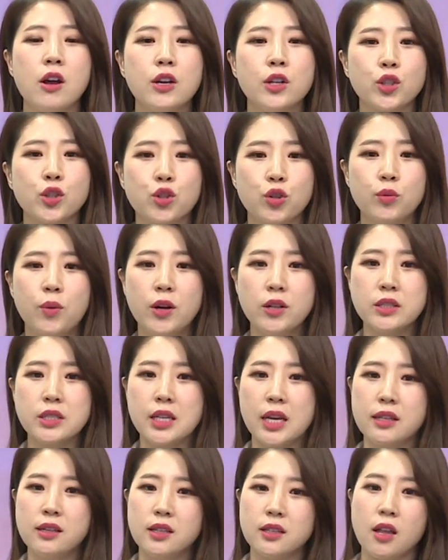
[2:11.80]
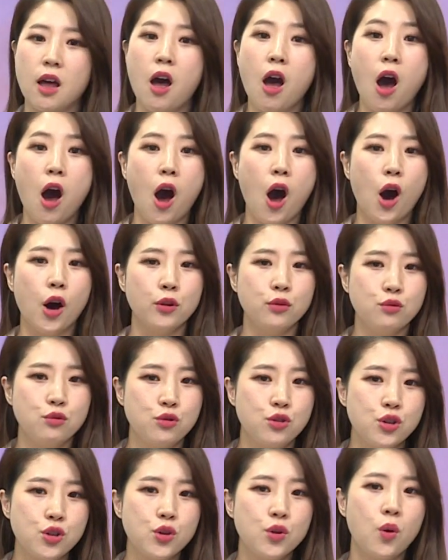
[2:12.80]
두 번째는
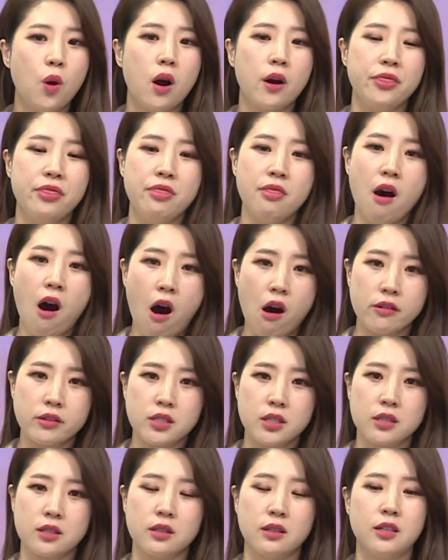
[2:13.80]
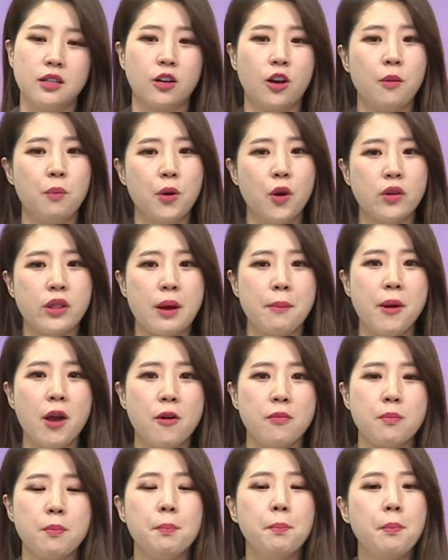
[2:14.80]
undo or not 이렇게
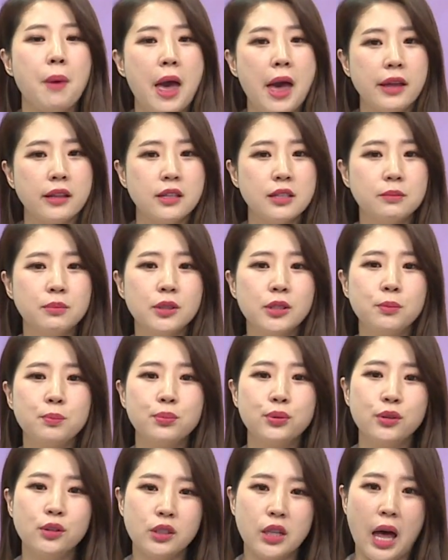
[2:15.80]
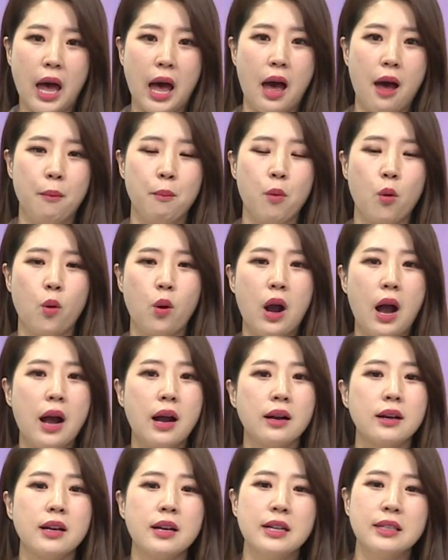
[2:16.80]
표현하면 매듭을 풀다, 뭔가
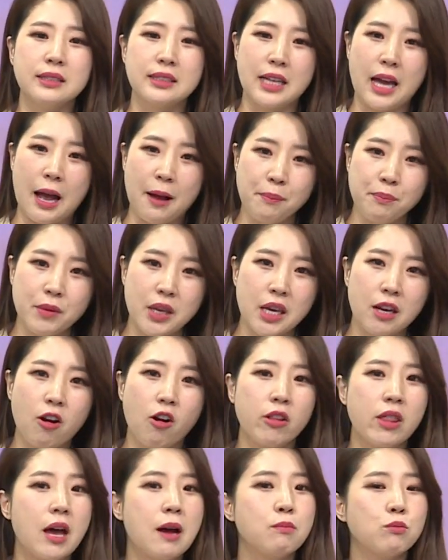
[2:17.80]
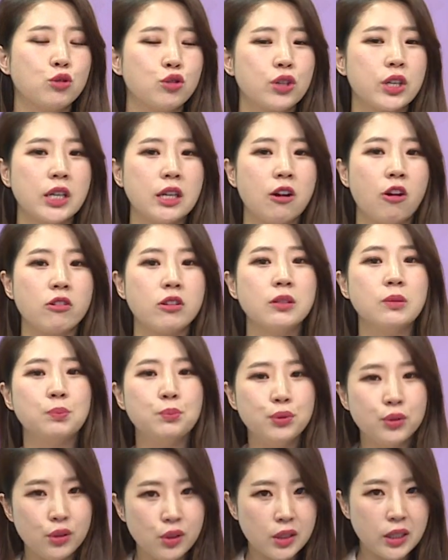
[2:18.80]
잠기거나 묶인 거를
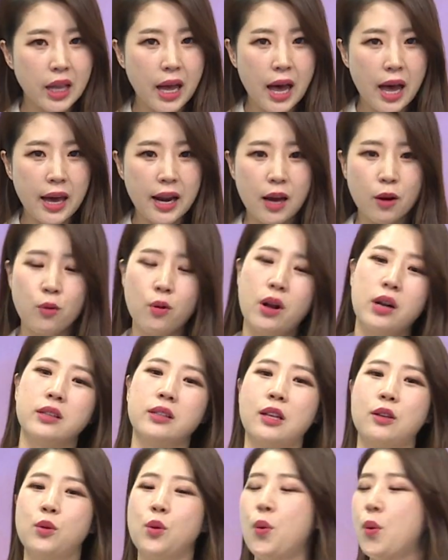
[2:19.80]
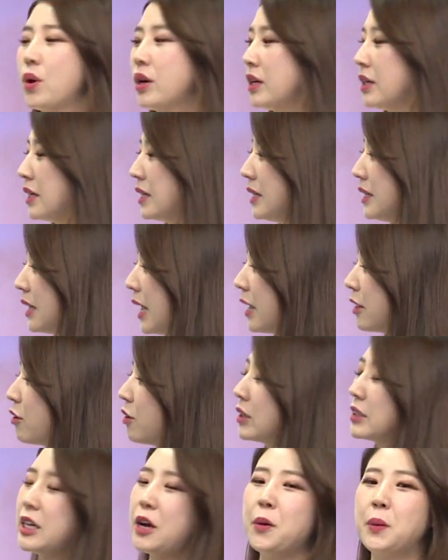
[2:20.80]
풀다라고 할 때도 이
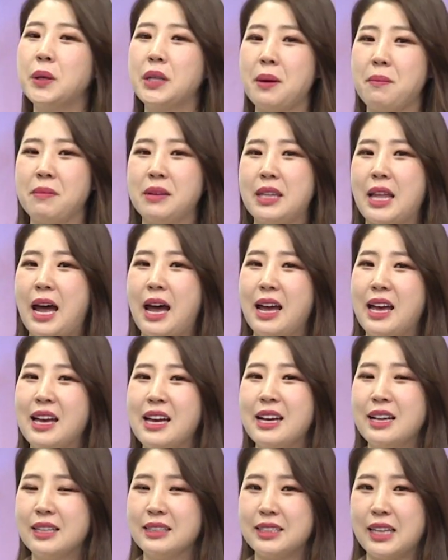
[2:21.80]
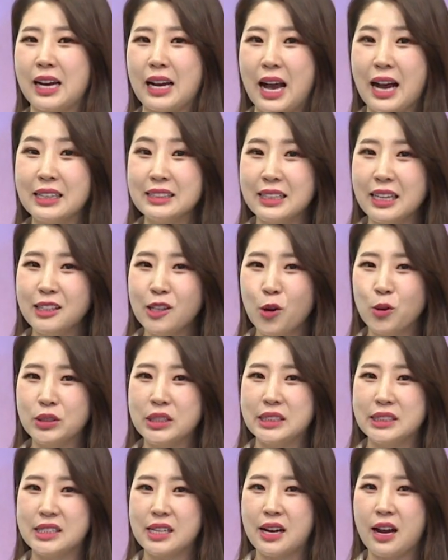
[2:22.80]
단어가 사용이 됩니다. 자, 강세는 어디
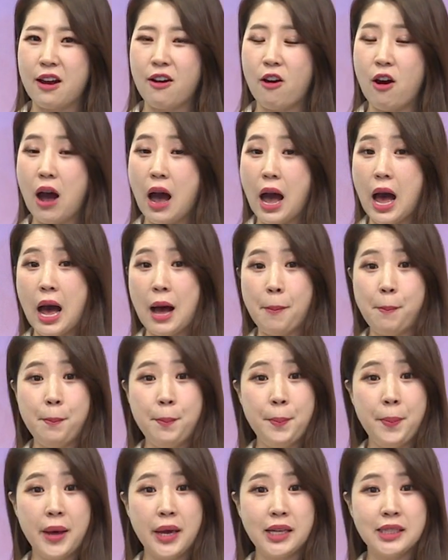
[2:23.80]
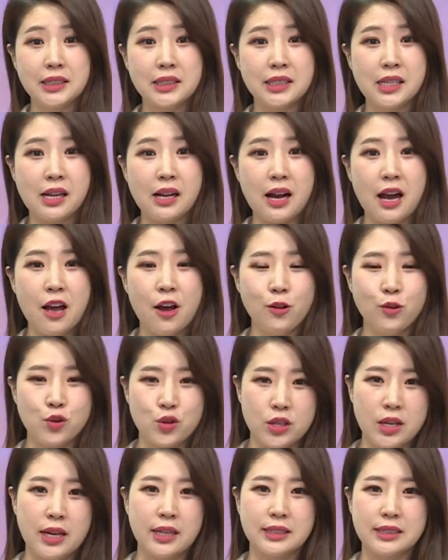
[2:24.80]
있을까요? 앞에 있을까요?
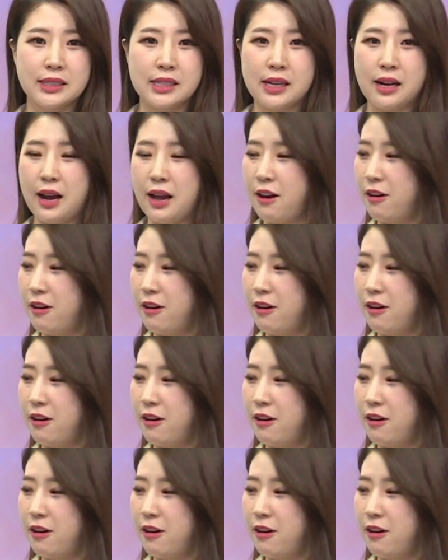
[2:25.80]
뒤에 있을까요?